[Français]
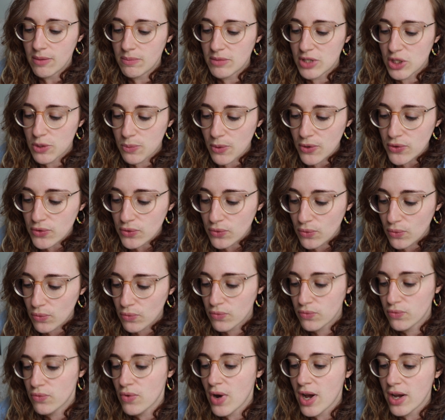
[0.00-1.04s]
mais je pense qu'on
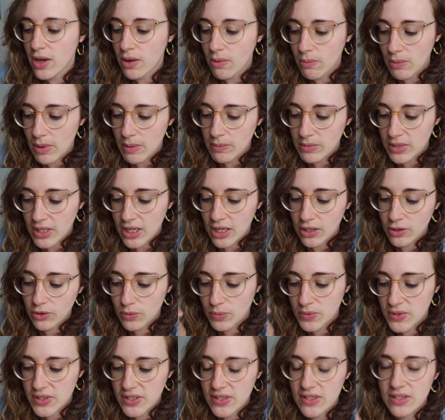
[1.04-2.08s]
voit quand même
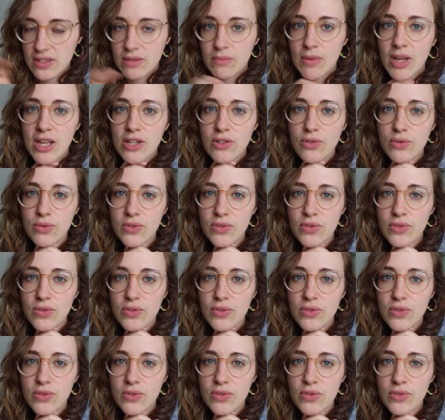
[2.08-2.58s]
quelques petites images,